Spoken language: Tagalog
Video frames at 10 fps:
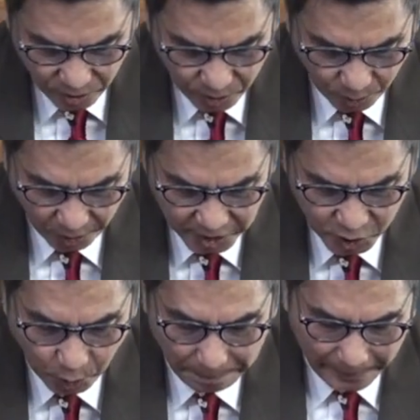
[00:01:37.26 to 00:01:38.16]
to a
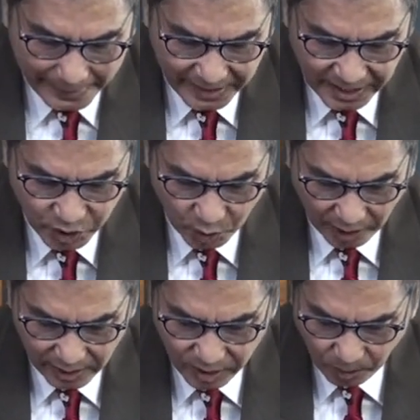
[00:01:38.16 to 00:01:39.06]

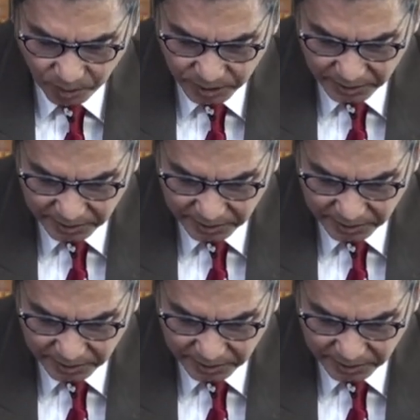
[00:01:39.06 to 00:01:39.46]
supernatural cause.